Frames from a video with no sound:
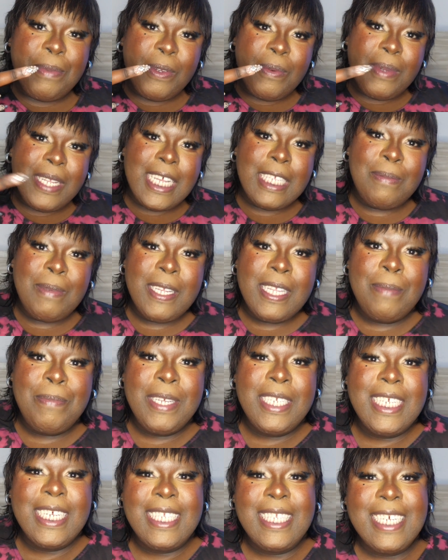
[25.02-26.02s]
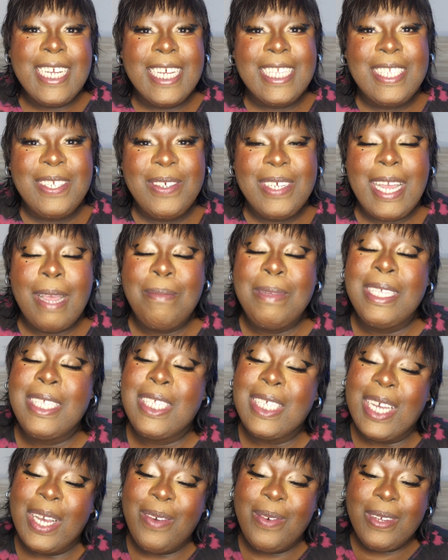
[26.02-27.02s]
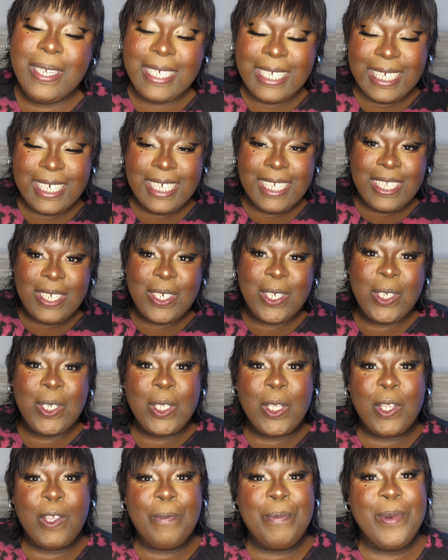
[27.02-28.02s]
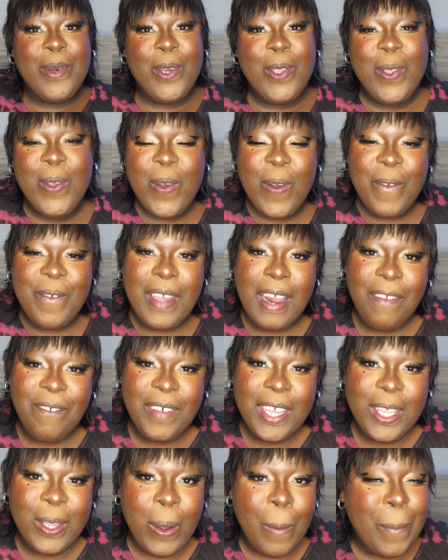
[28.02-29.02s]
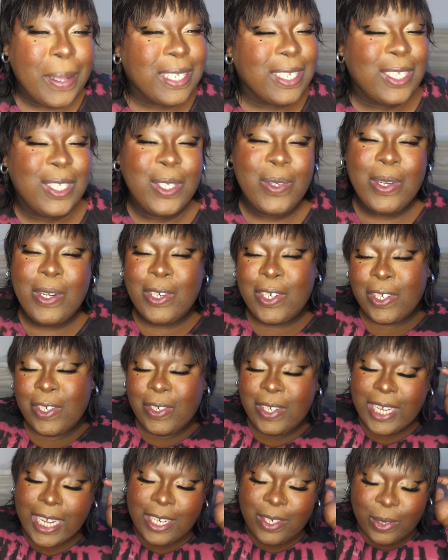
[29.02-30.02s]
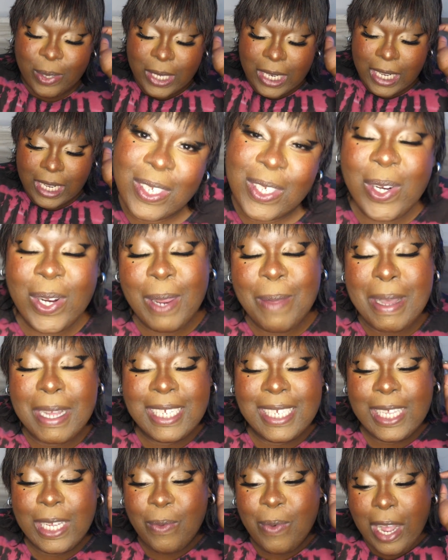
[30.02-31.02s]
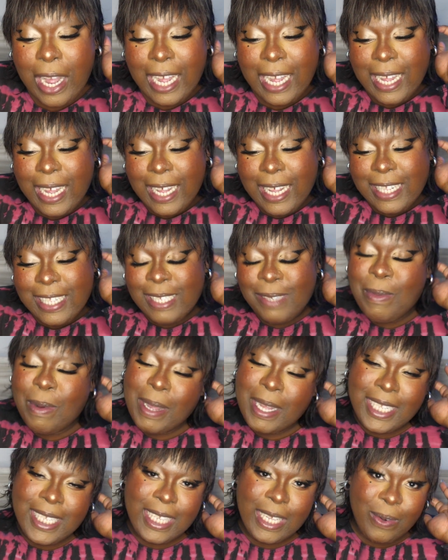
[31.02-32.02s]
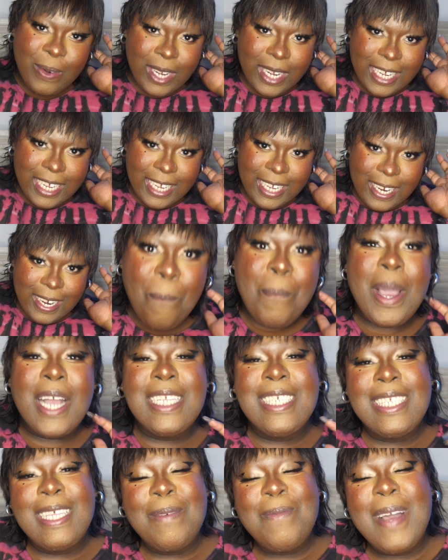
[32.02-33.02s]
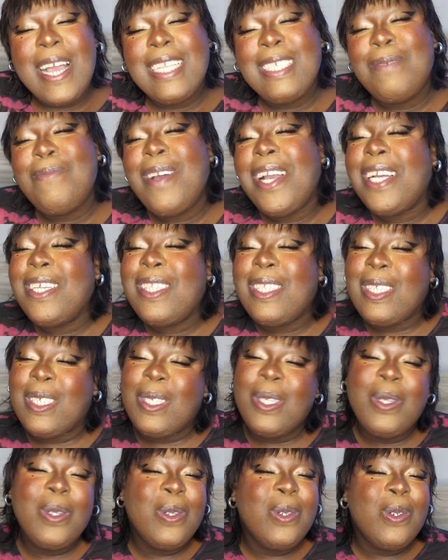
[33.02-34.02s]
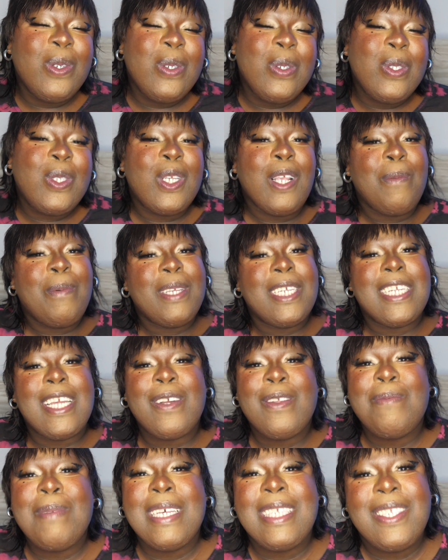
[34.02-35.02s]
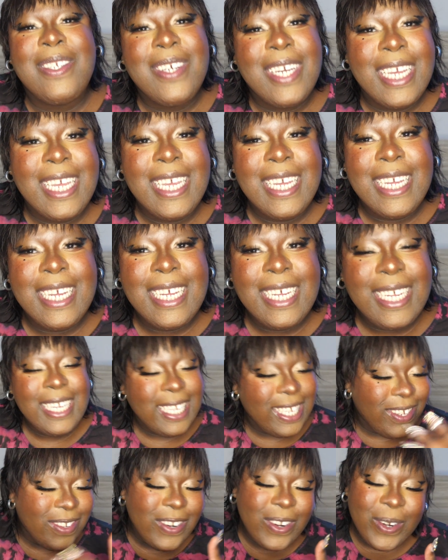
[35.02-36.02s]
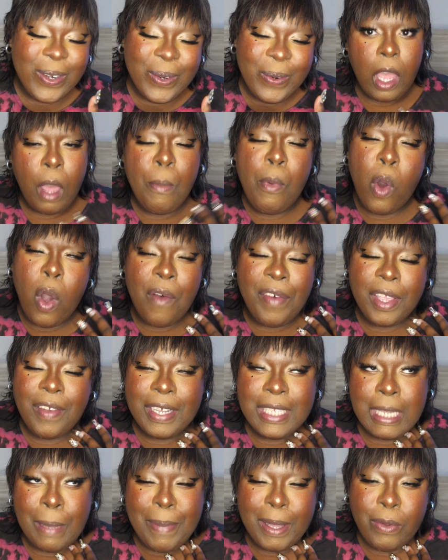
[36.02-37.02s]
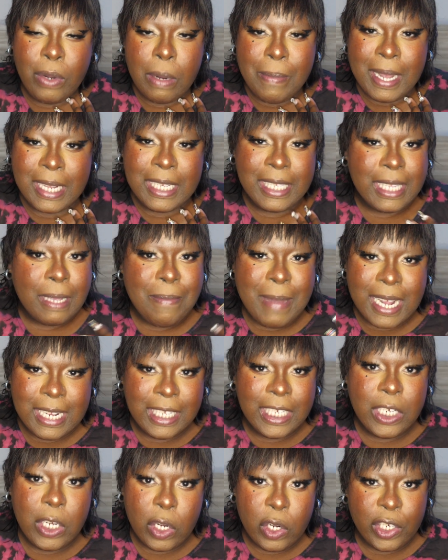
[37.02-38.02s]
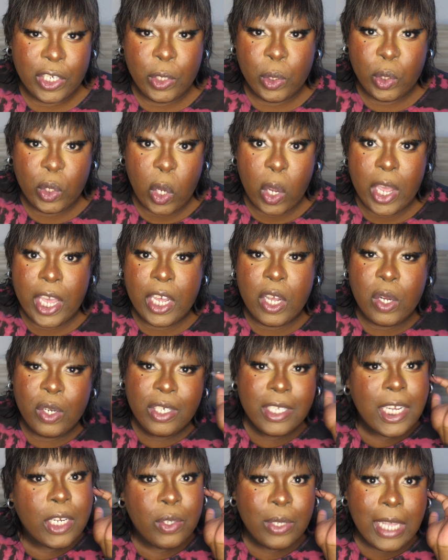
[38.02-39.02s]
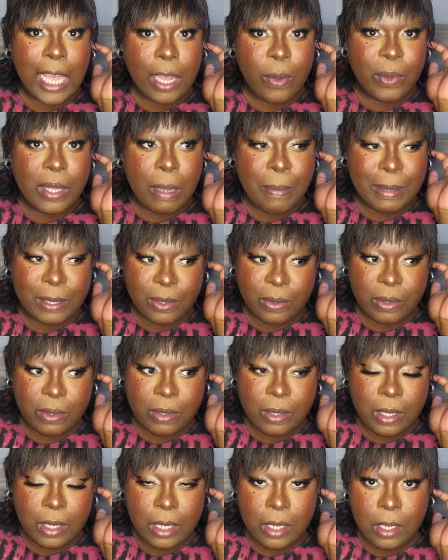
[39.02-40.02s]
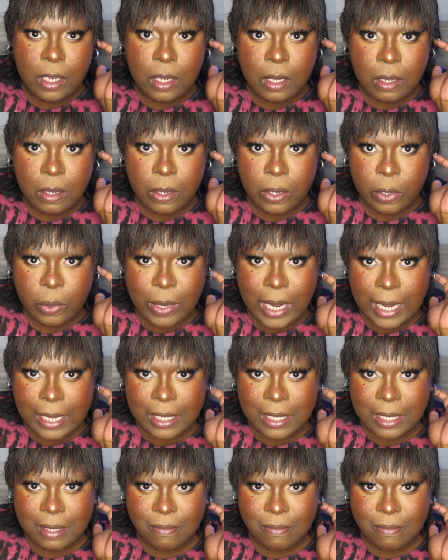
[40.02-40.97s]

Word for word: On est bien de Jessica, c'est gars, garmi, so good. Aujourd'hui, on se retrouve pour une nouvelle vidéo parce que tu connais aujourd'hui quel jour Tu connais mardi, c'est quoi Dis-moi mardi, c'est quoi Mardi c'est mardi moi tout, tu peux raconte ma story, you know. Bon en vrai c'est pas tous les mardis, c'est mardi quand j'ai du temps et quand j'ai quelque chose à raconter parce que euh, you guys,